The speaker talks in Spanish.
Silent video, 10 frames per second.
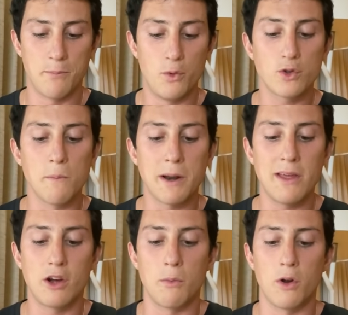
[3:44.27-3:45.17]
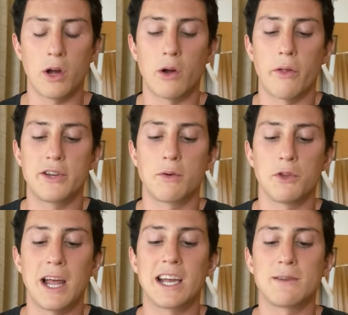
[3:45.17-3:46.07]
No es un predict como lo que conocéis
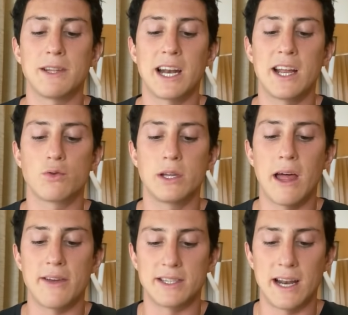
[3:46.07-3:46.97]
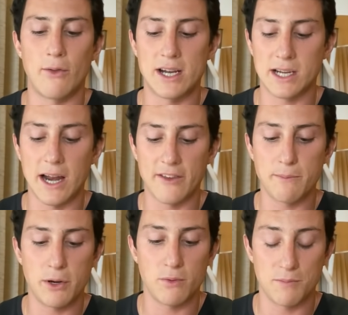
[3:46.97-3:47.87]
como tal, que es matar a las unidades tirando las cartas,
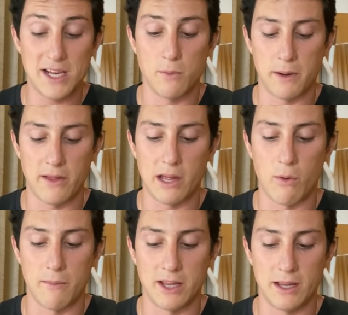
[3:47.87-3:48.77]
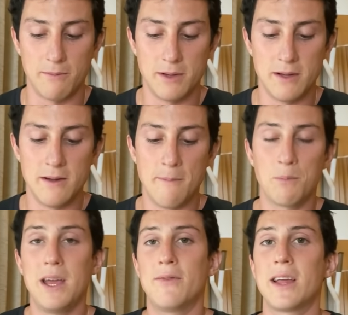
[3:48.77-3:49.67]
pero es un predict simplemente
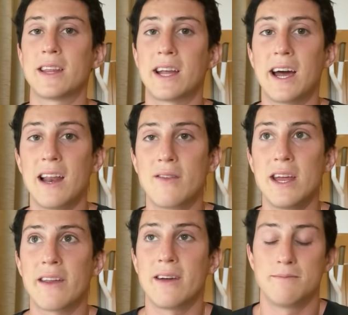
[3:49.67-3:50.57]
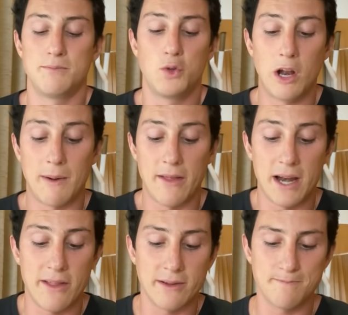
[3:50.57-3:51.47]
Intenta atacar la izquierda, no le vale de
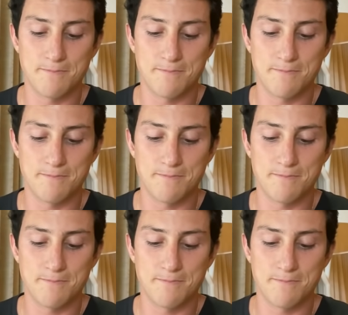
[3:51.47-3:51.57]
nada.